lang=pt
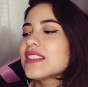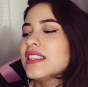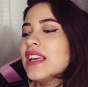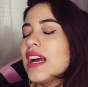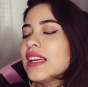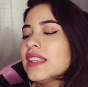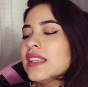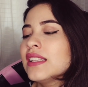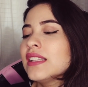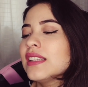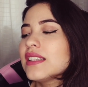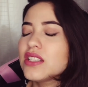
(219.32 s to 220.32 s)
E
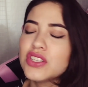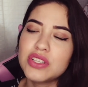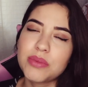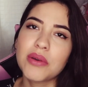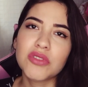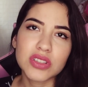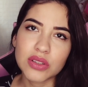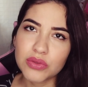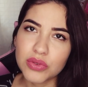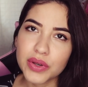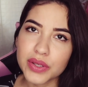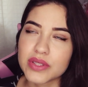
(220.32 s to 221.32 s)
aí, nesse dia, minha avó não
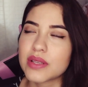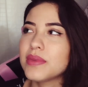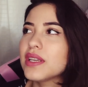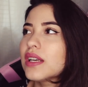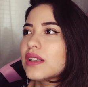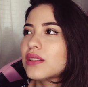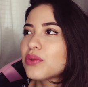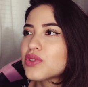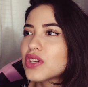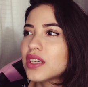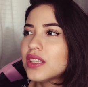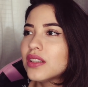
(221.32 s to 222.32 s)
foi, eu sabia que ela não
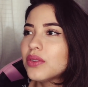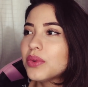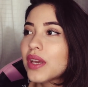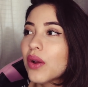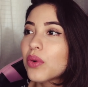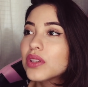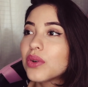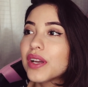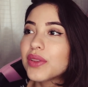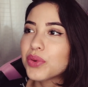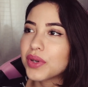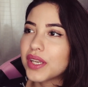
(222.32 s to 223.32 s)
tinha ido. E aí, quando eu
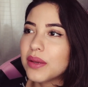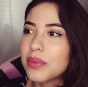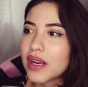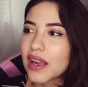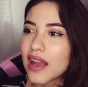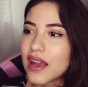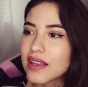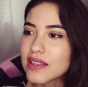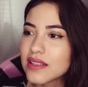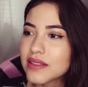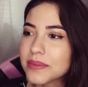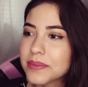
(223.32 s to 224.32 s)
retornei pra
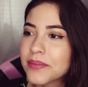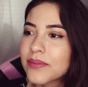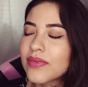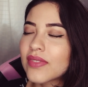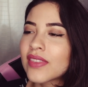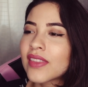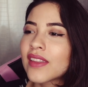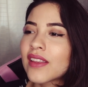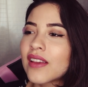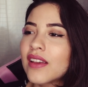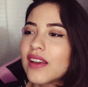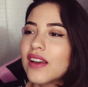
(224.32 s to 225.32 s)
casa,
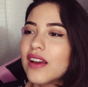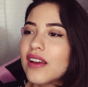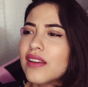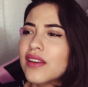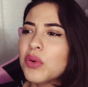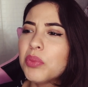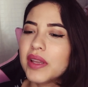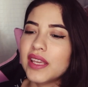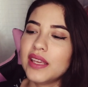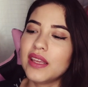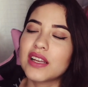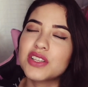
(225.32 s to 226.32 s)
eu
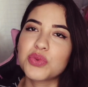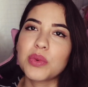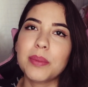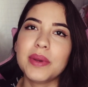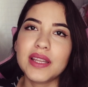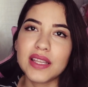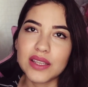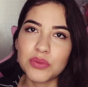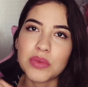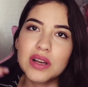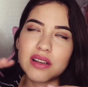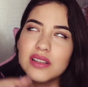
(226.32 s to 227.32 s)
peguei, ela tinha tipo, uma peneira,
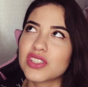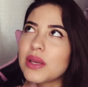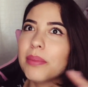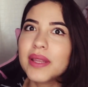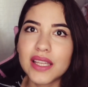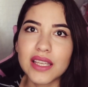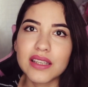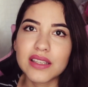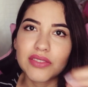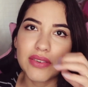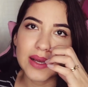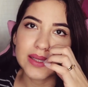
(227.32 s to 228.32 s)
uma, acho que é peneira
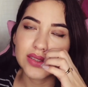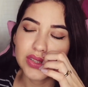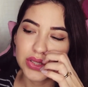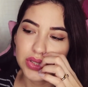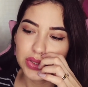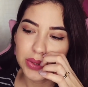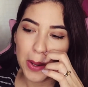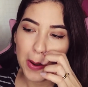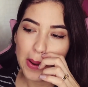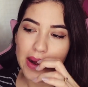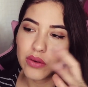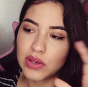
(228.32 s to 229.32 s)
que fala, gente.
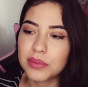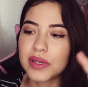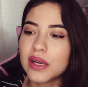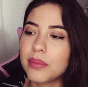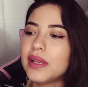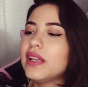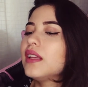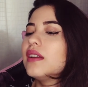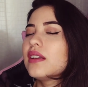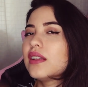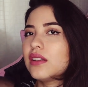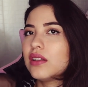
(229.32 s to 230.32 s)
Lá eu lembro que era peneira,
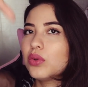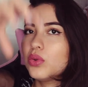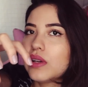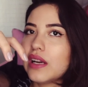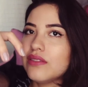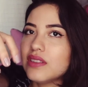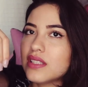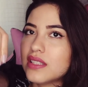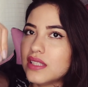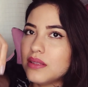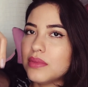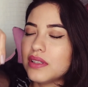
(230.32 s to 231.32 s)
que ela colocava em
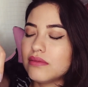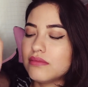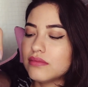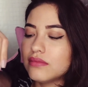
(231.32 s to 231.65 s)
cima.